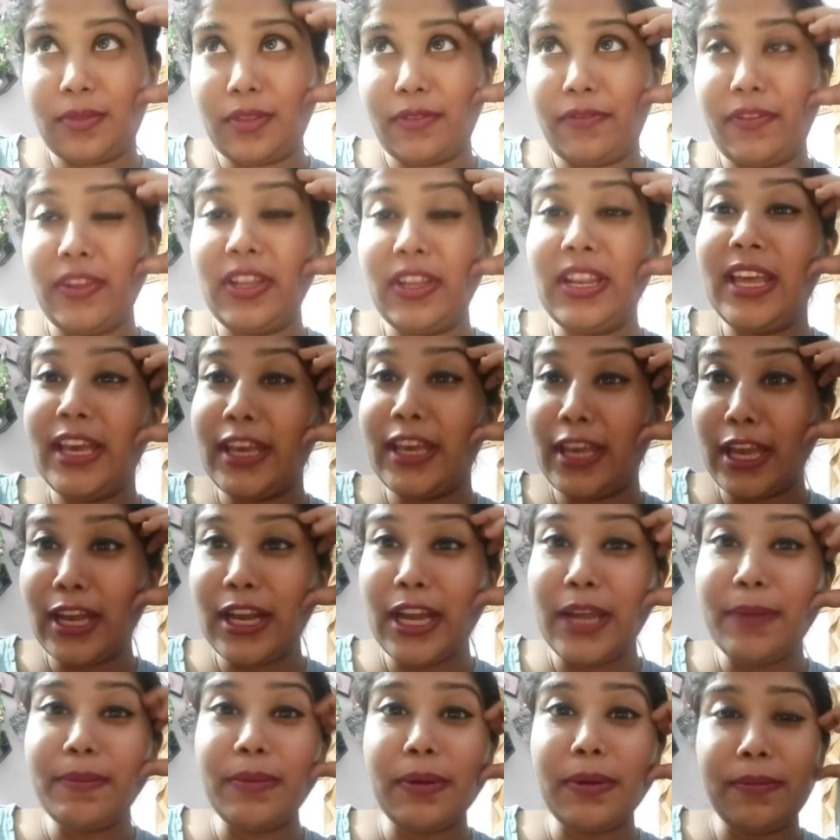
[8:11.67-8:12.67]
फिर लेके
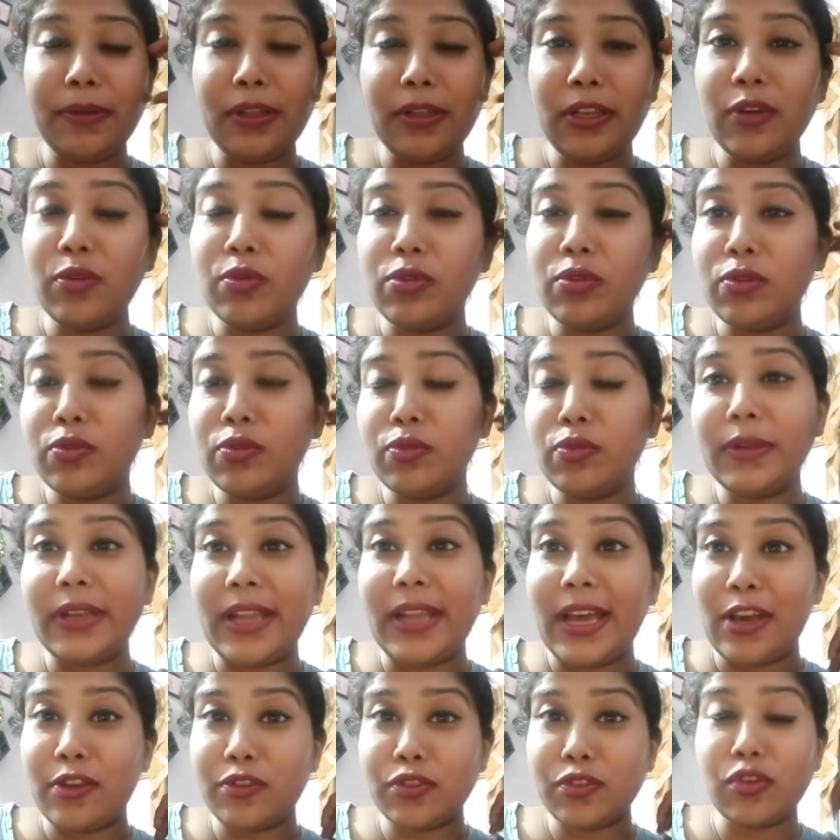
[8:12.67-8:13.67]
गई मम्मी ने उल्लू
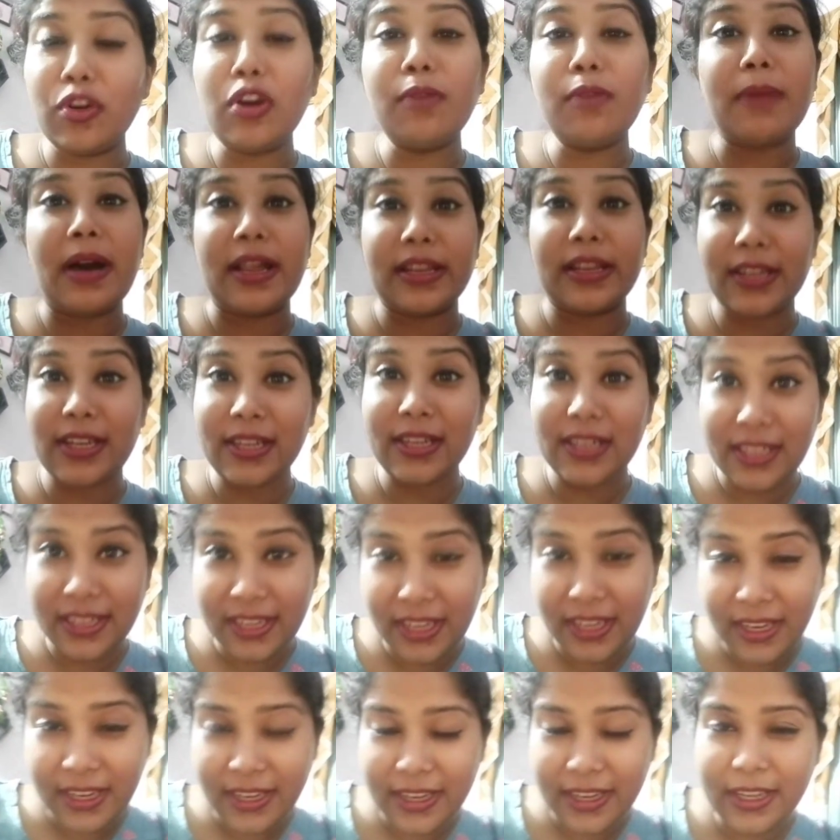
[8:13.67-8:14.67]
बनाया उसको और मार्केट
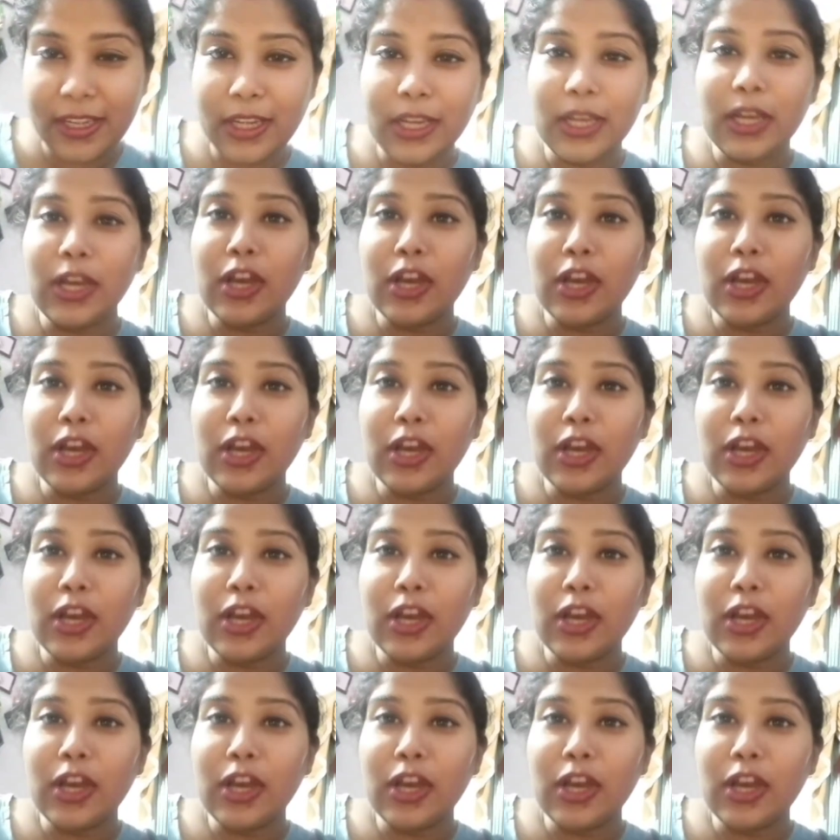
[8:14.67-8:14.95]
लेके गई